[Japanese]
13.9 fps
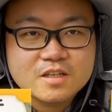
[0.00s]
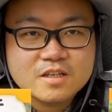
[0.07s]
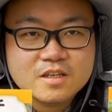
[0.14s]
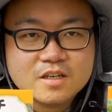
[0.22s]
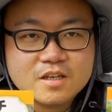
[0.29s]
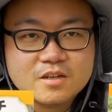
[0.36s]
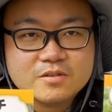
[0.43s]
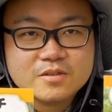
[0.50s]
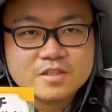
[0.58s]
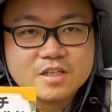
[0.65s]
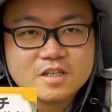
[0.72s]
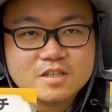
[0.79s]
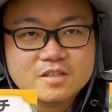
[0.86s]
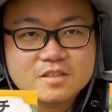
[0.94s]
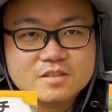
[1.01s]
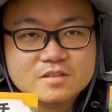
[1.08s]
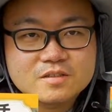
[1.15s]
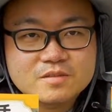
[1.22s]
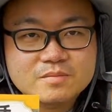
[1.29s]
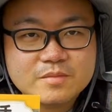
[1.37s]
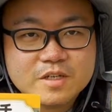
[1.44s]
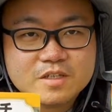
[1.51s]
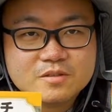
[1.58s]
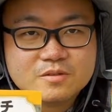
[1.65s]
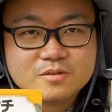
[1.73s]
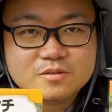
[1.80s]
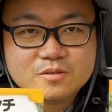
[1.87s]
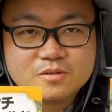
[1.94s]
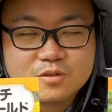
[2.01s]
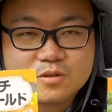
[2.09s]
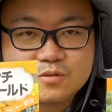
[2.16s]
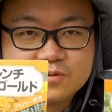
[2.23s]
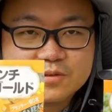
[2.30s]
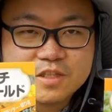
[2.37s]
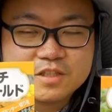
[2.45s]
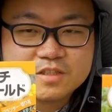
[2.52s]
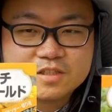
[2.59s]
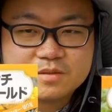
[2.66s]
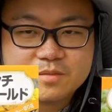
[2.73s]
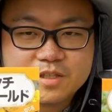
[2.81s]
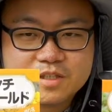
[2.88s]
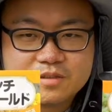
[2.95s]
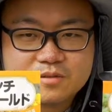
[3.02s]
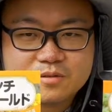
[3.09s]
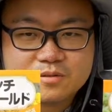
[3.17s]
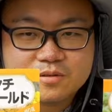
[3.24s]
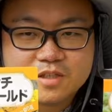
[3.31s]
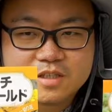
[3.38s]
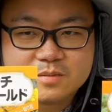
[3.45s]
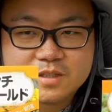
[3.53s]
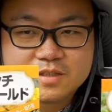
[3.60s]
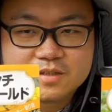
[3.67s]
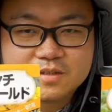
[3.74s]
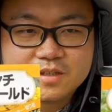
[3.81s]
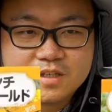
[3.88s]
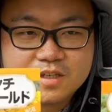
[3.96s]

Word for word: えー、アフリカンマリーゴールドとフレンチマリーゴールドがあります